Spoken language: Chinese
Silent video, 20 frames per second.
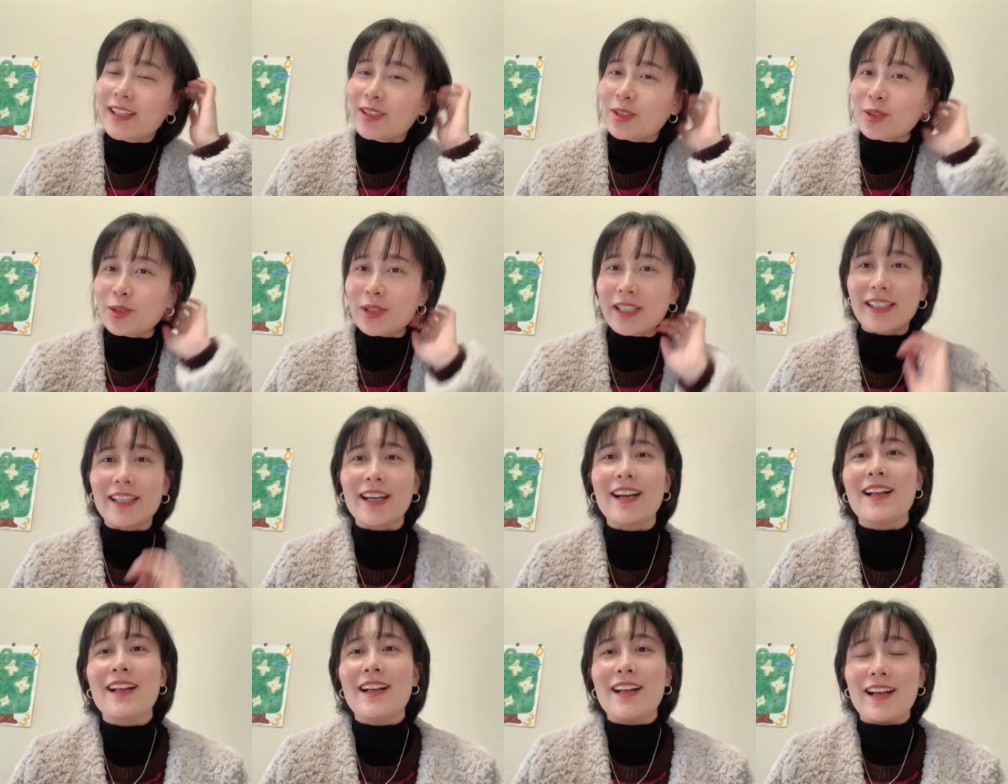对
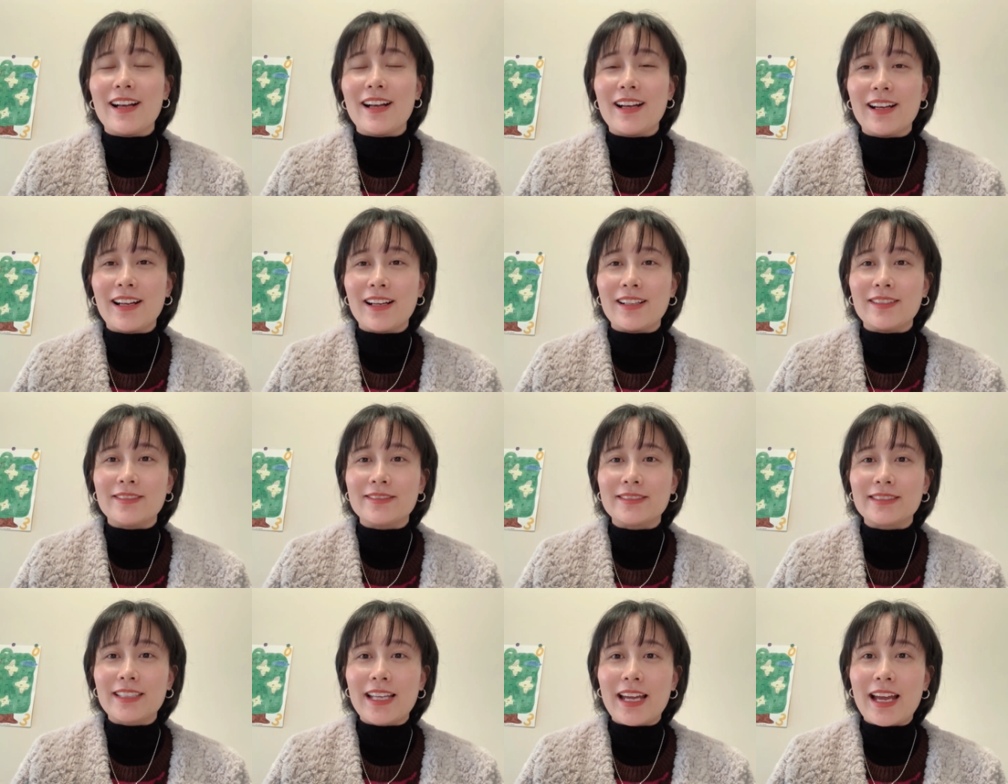的，呃，
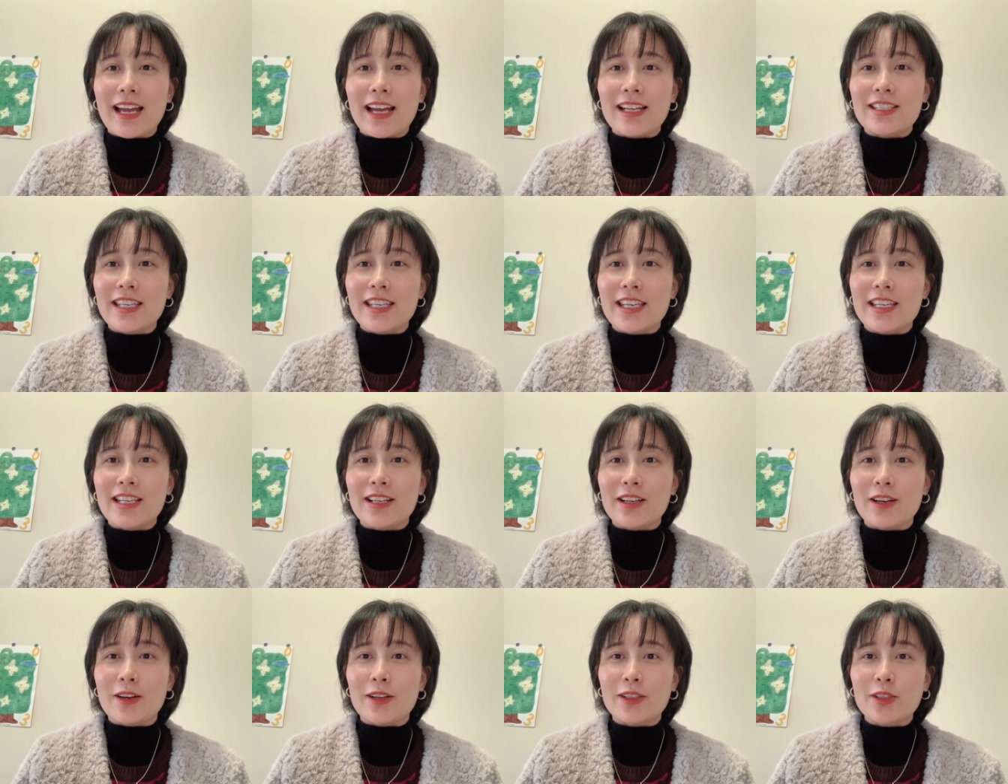那这
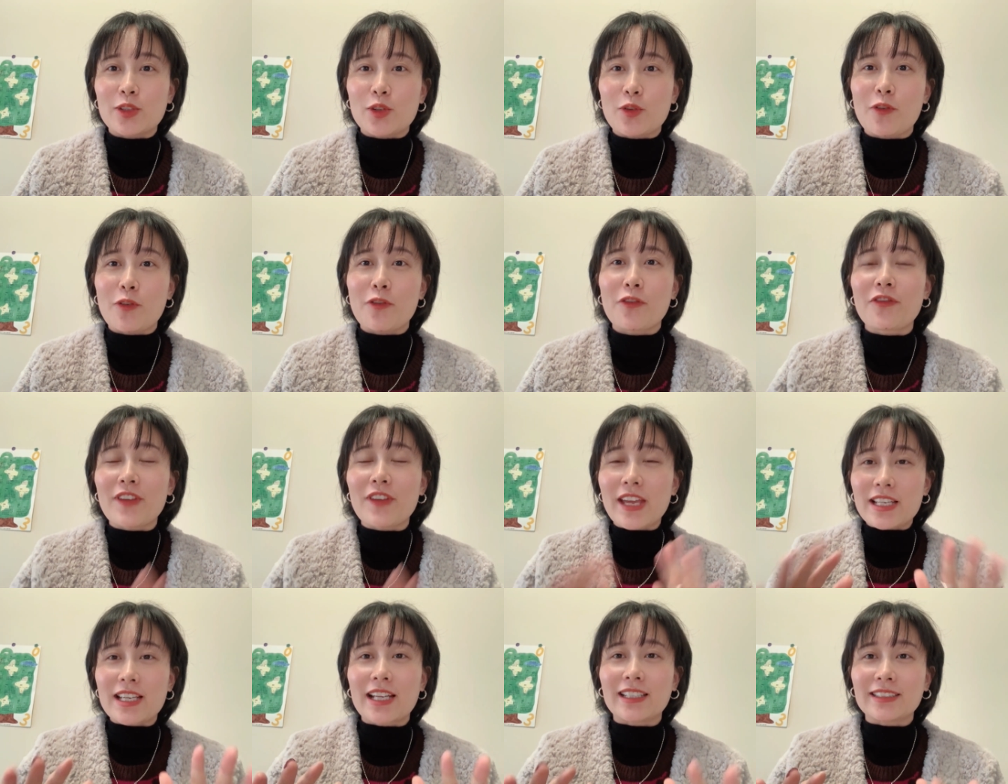个就
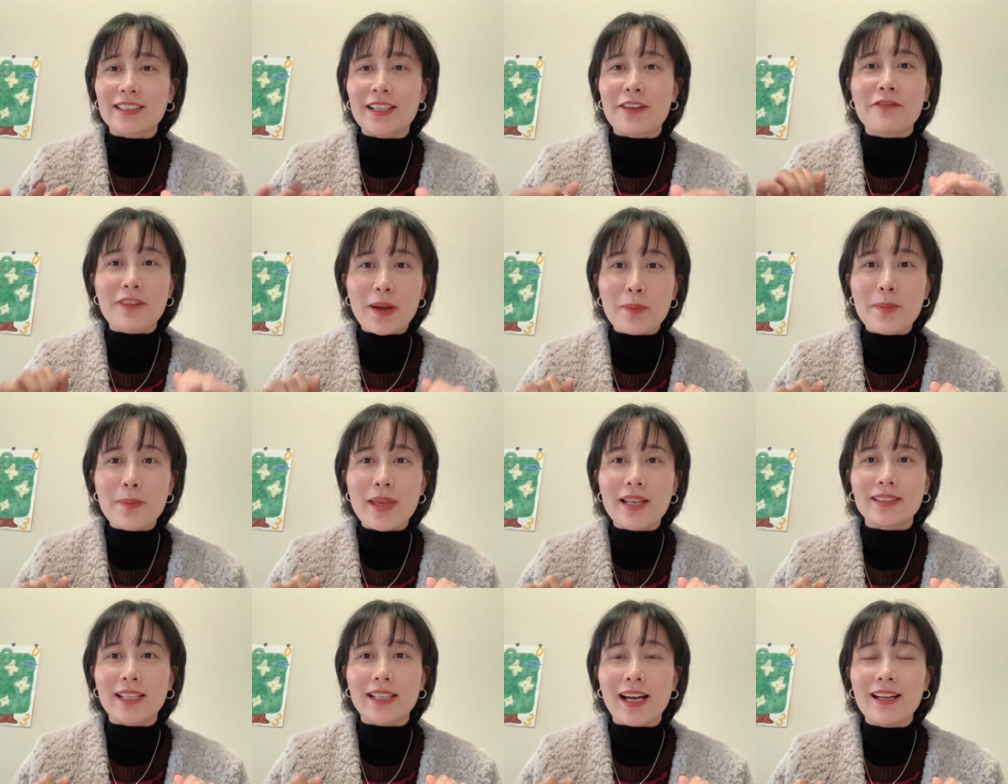非常的方
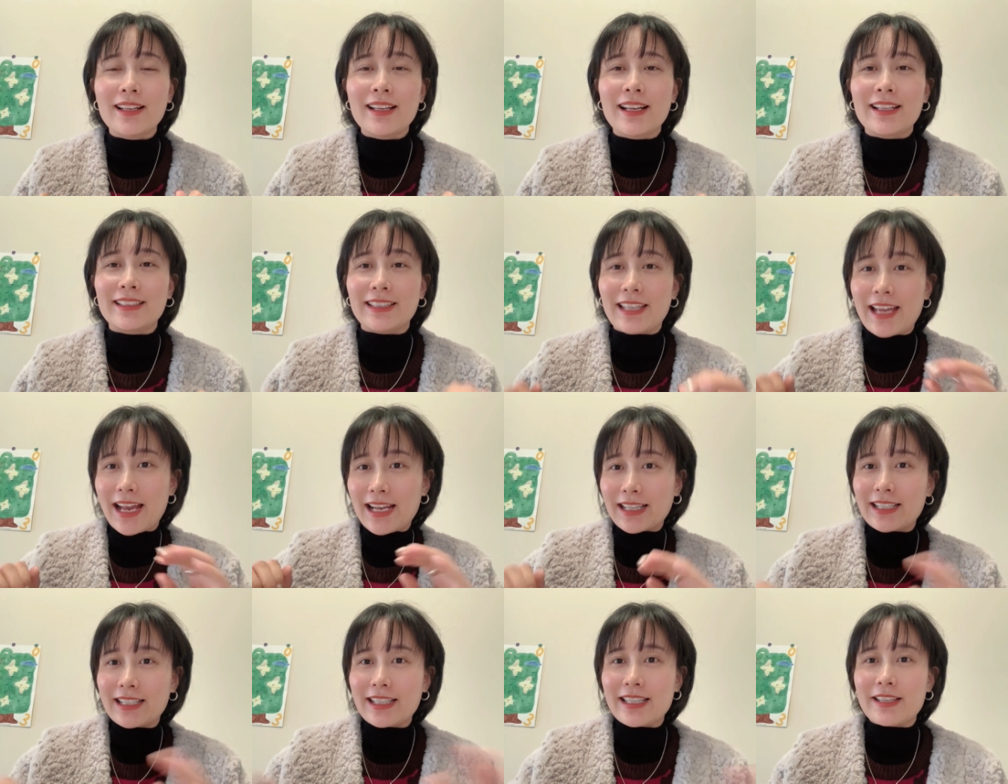便了。你还
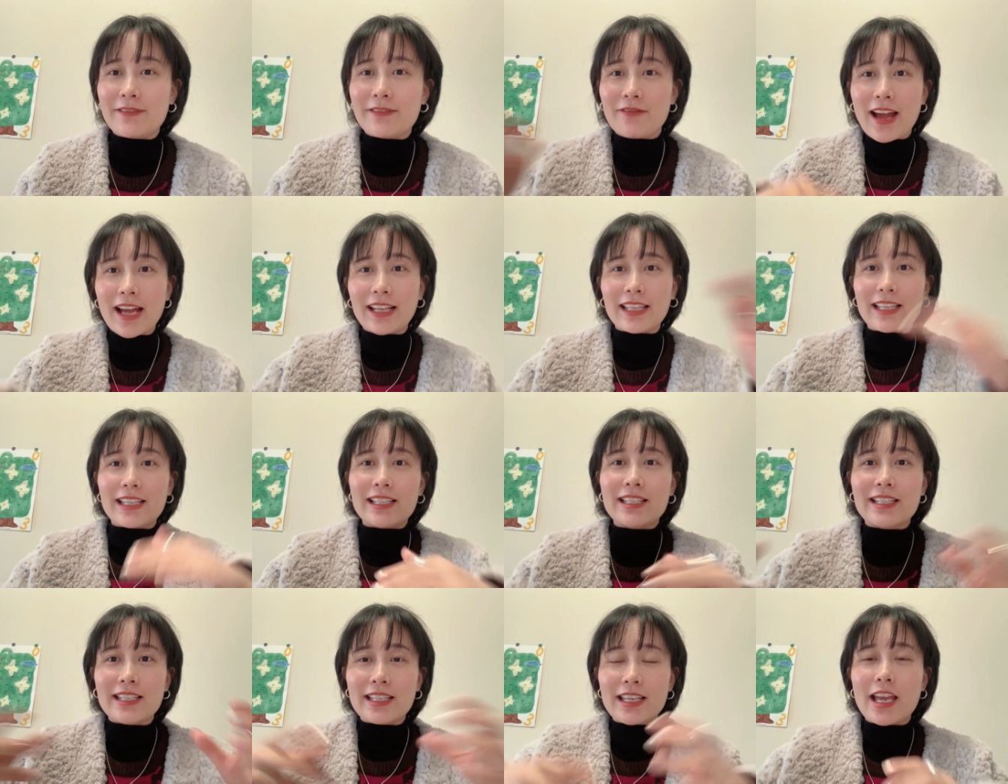可以放一
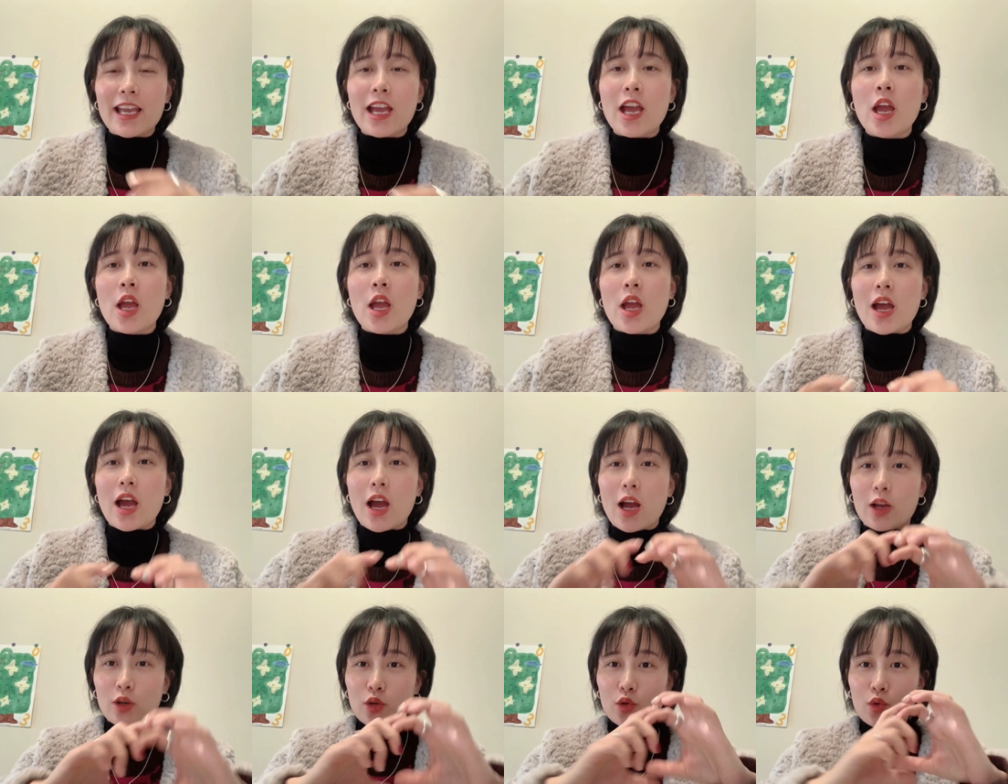些
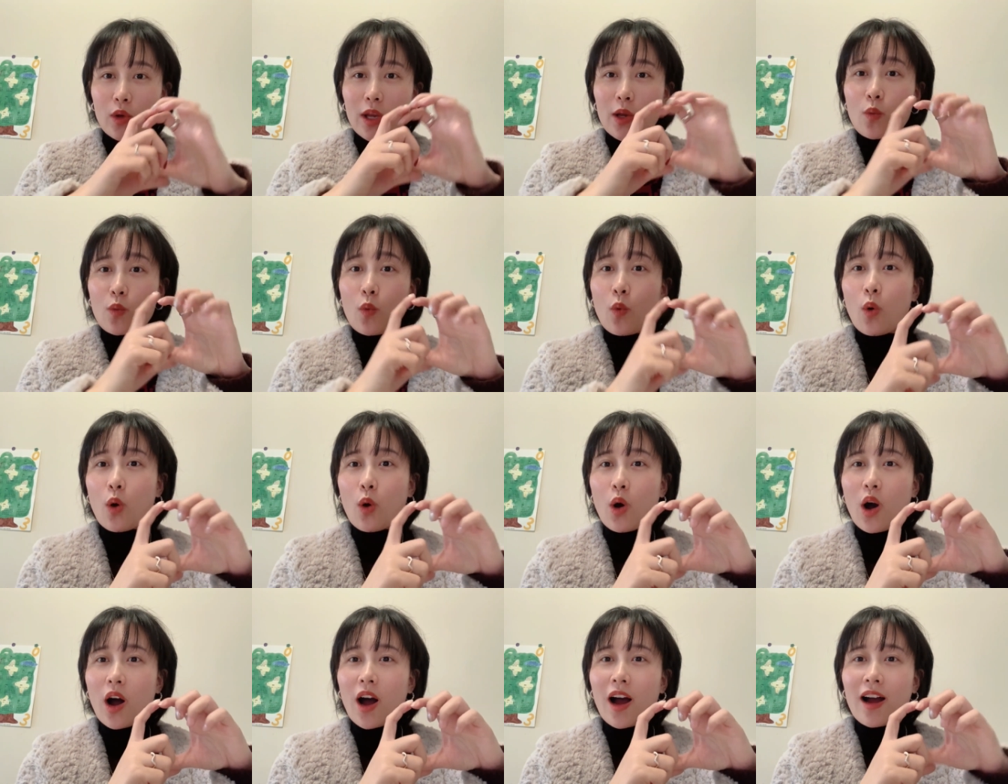啊水
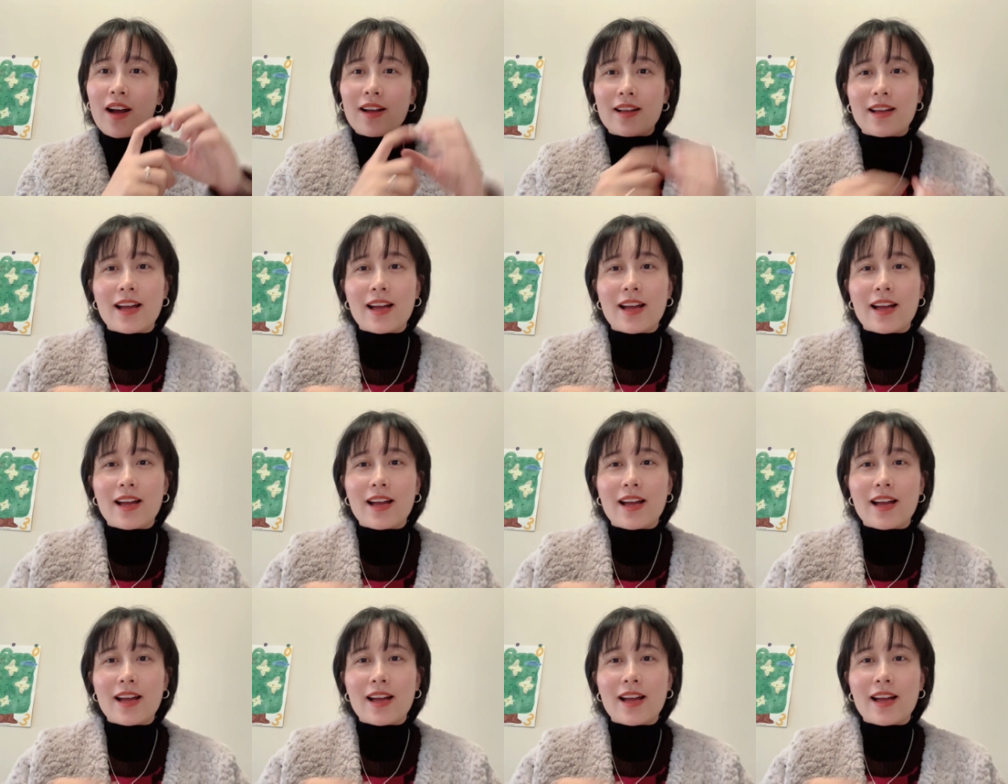果啊，